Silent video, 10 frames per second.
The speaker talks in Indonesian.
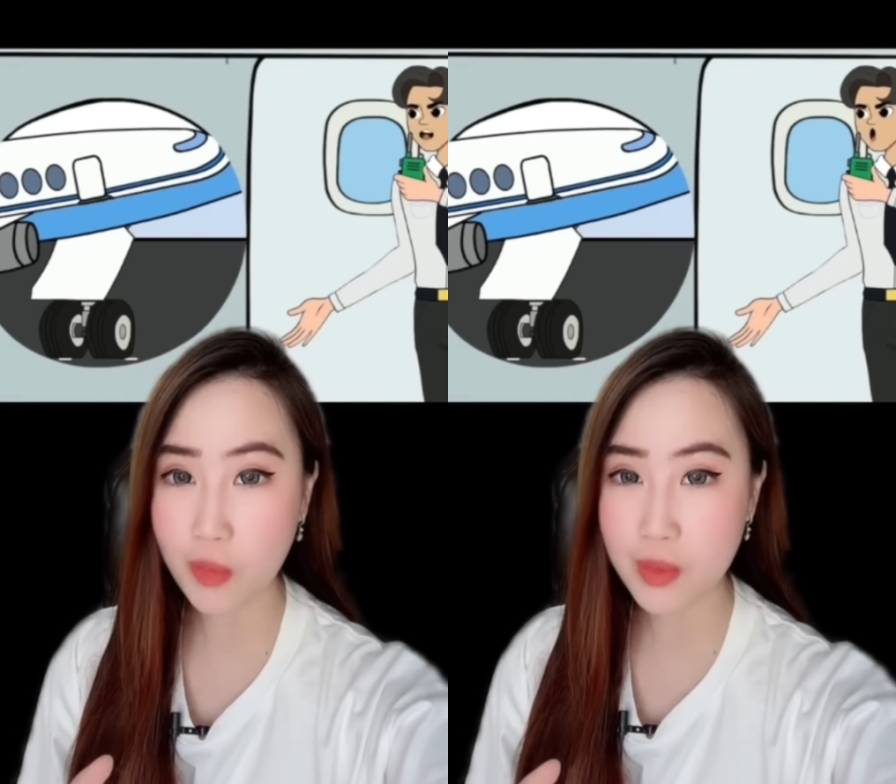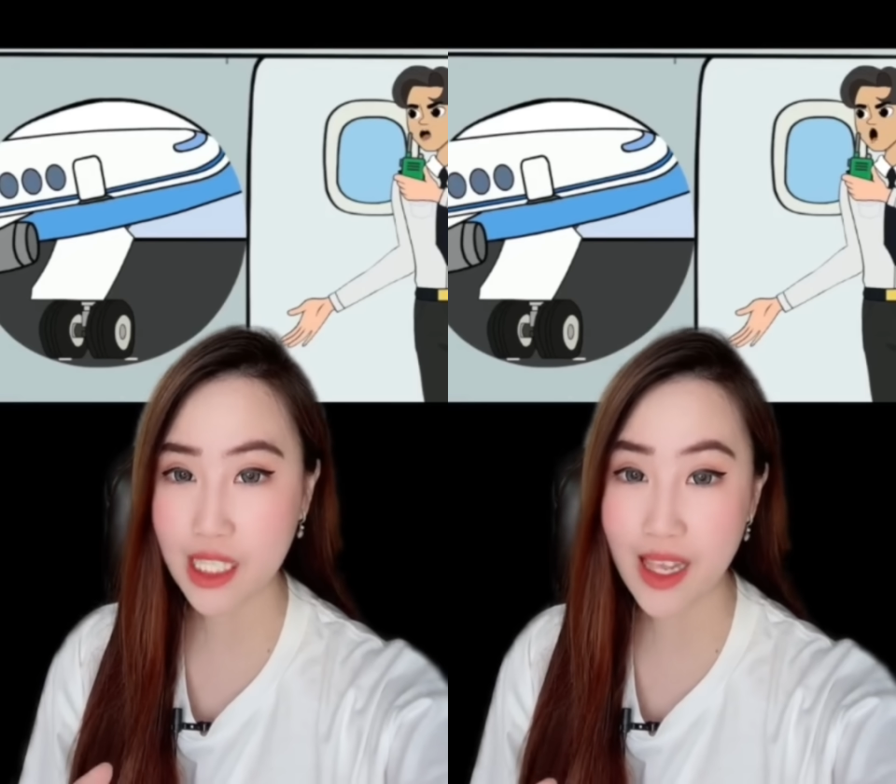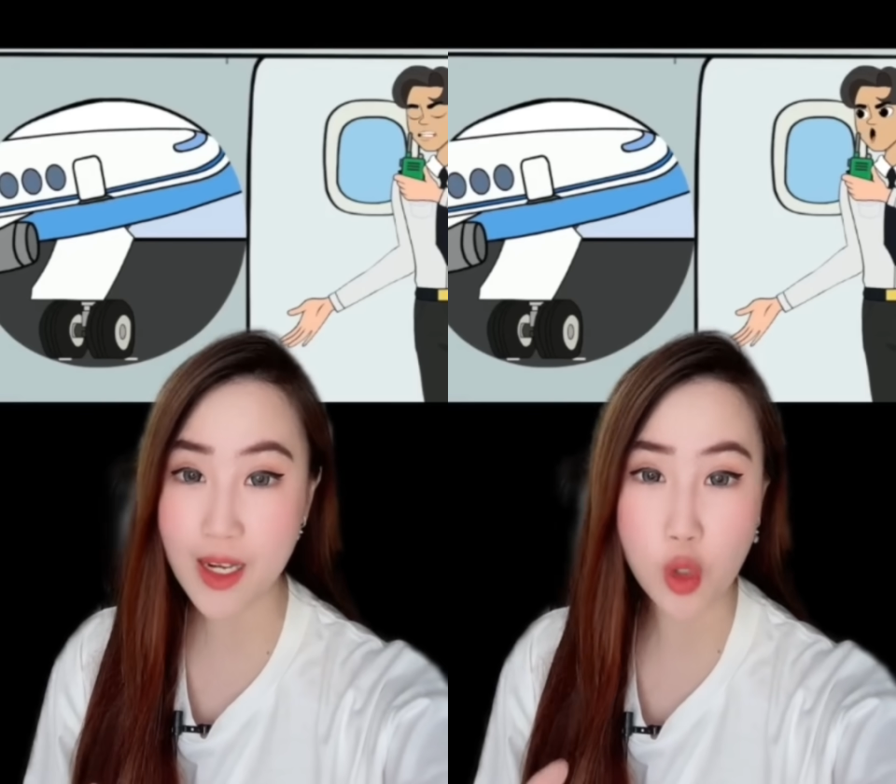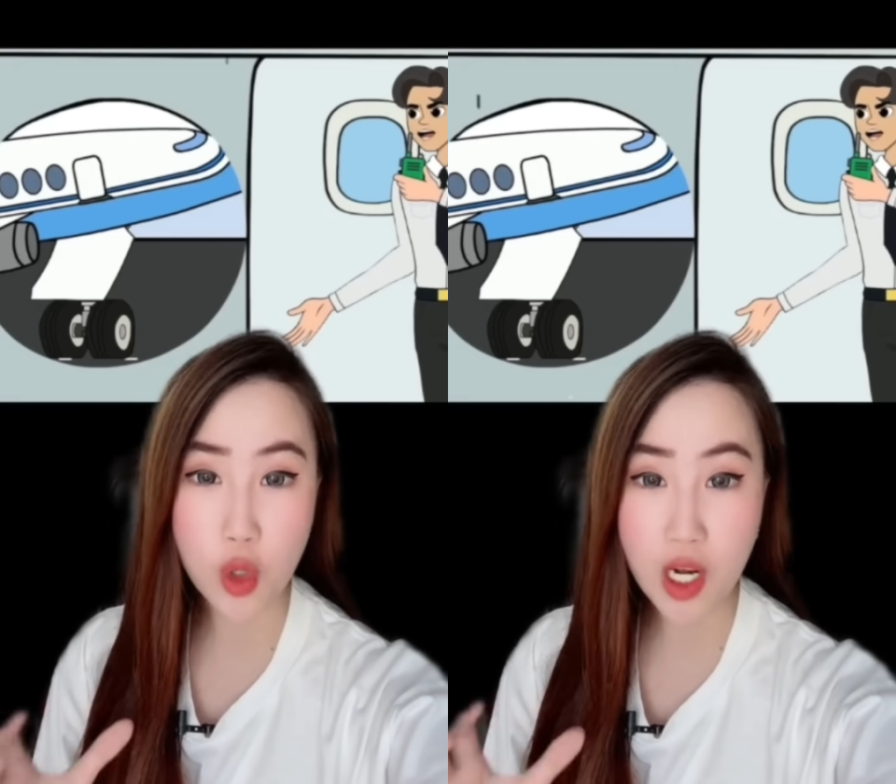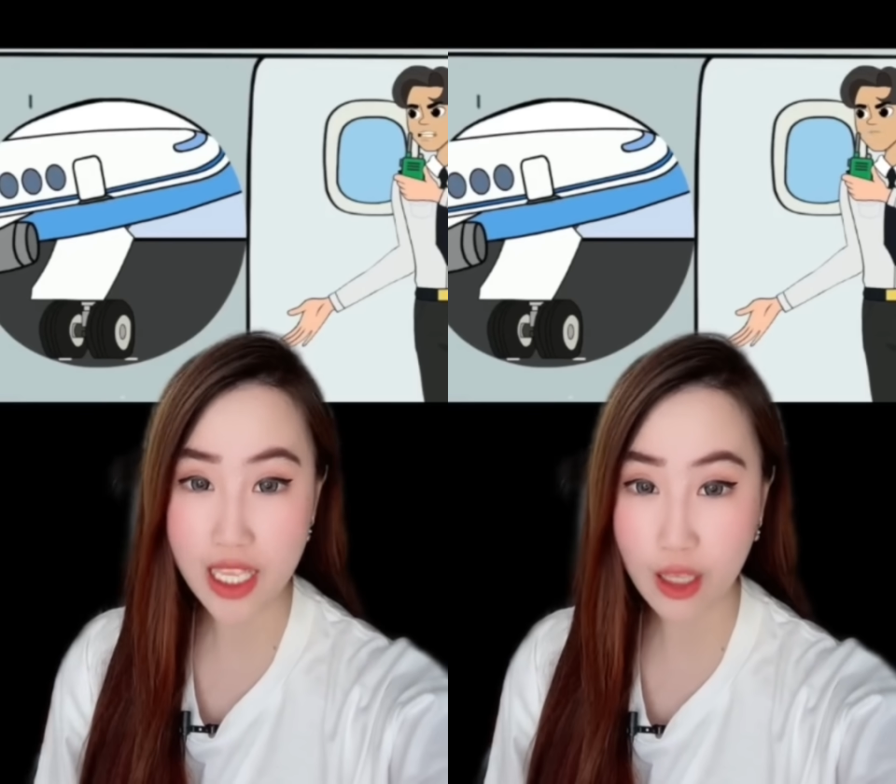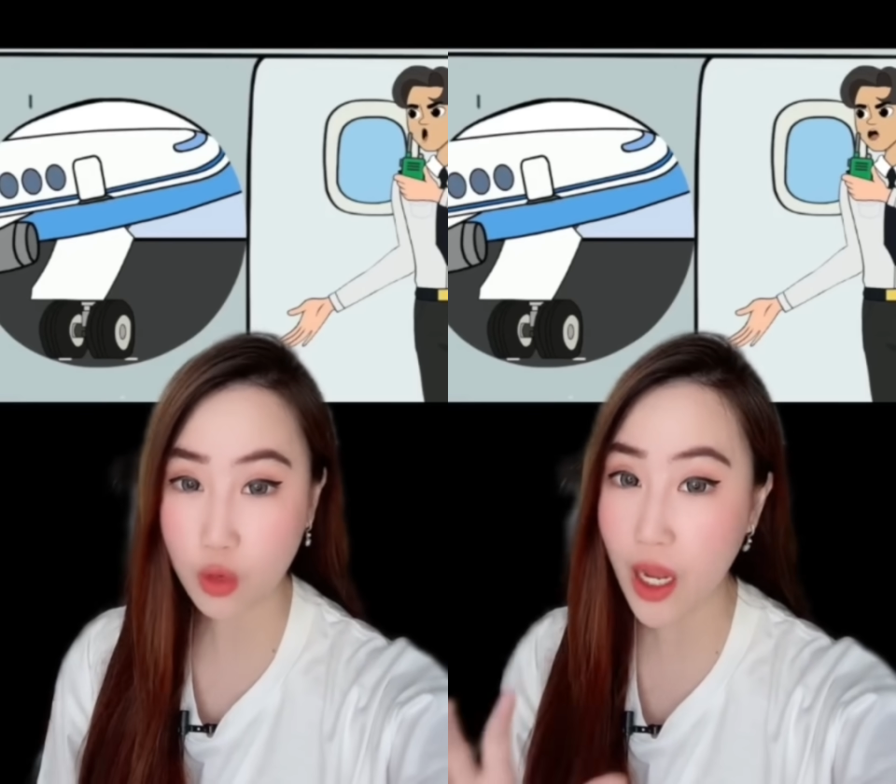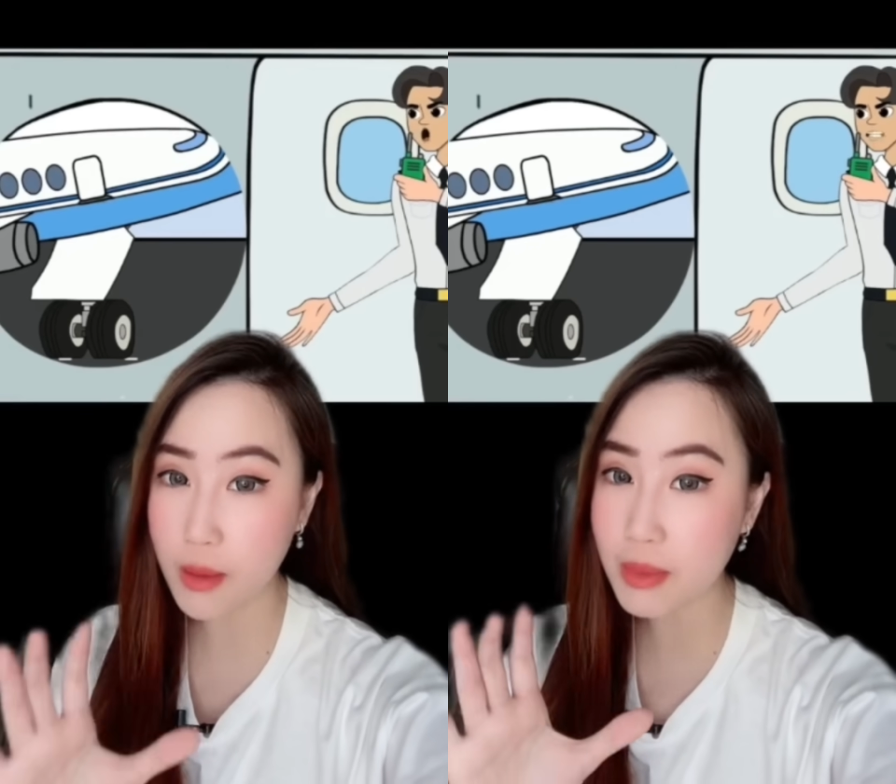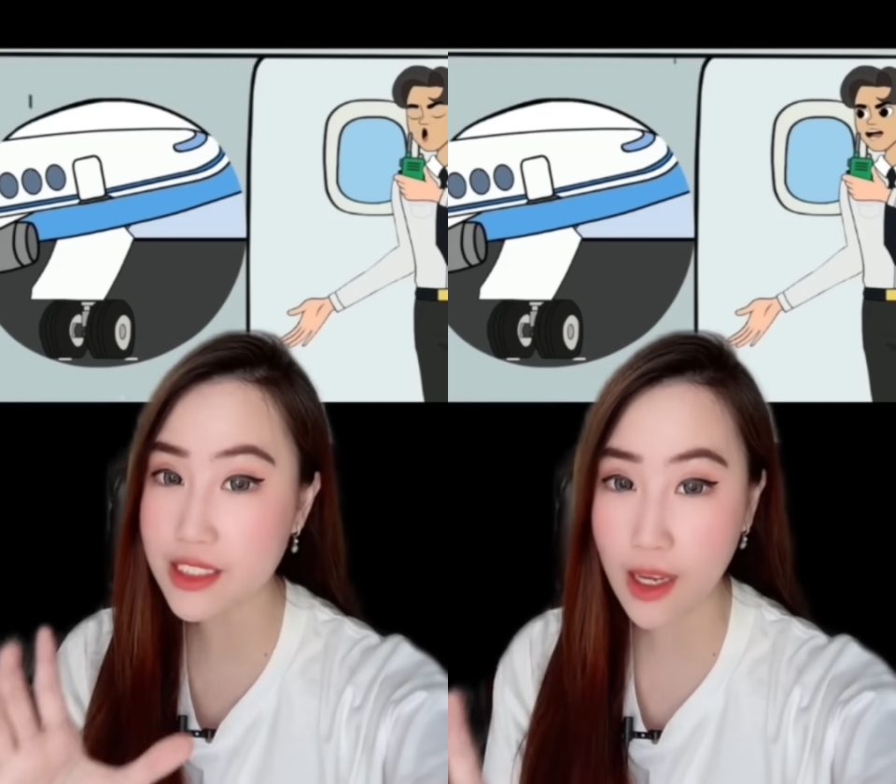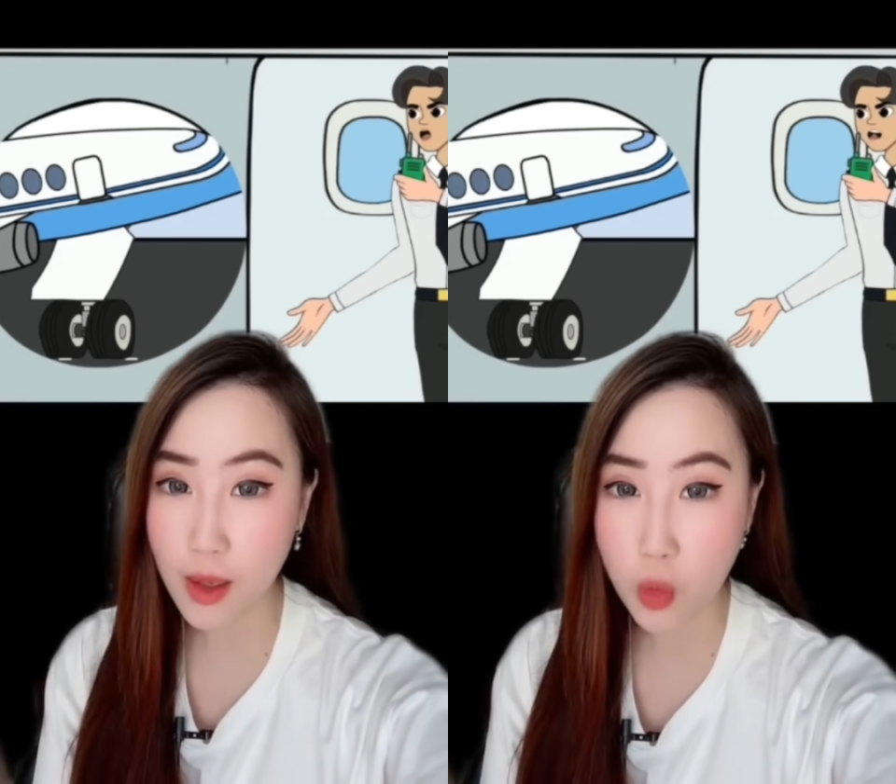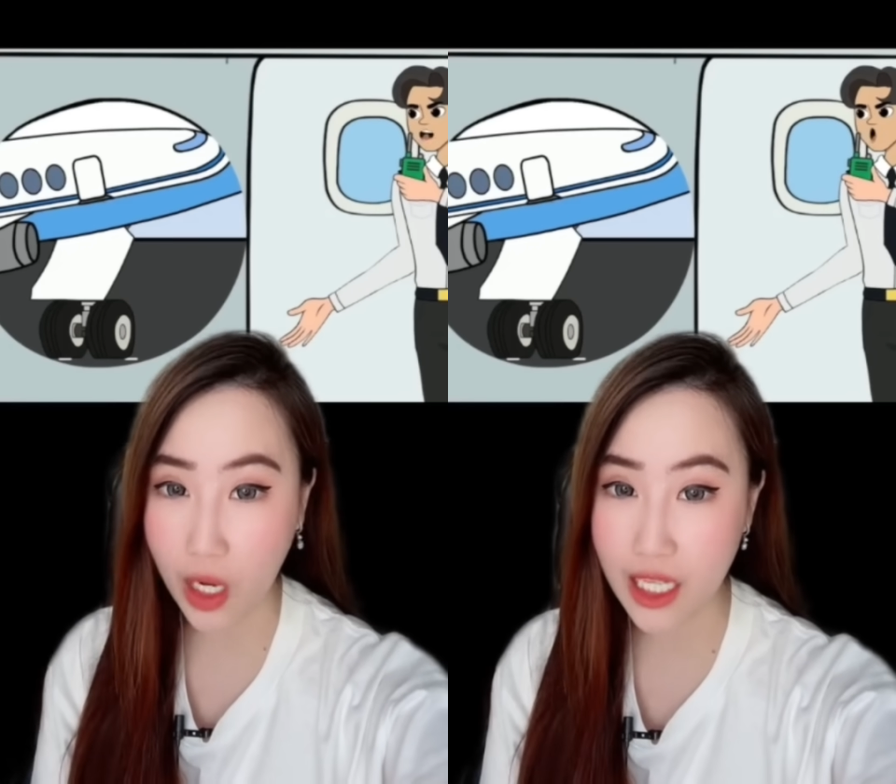misalkan rodanya itu nggak bisa
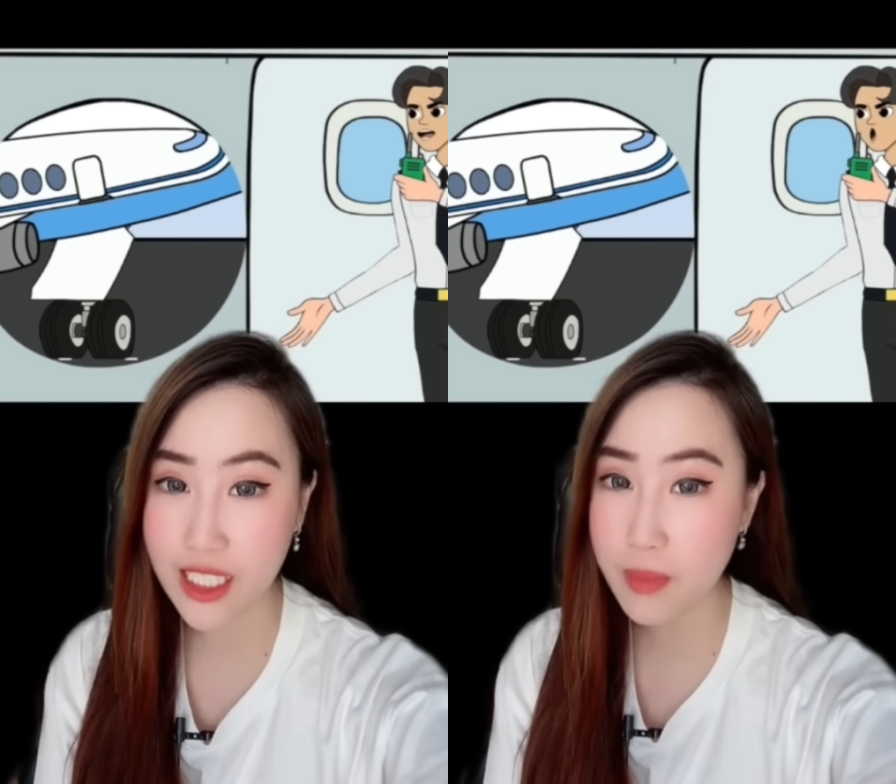kebuka jadi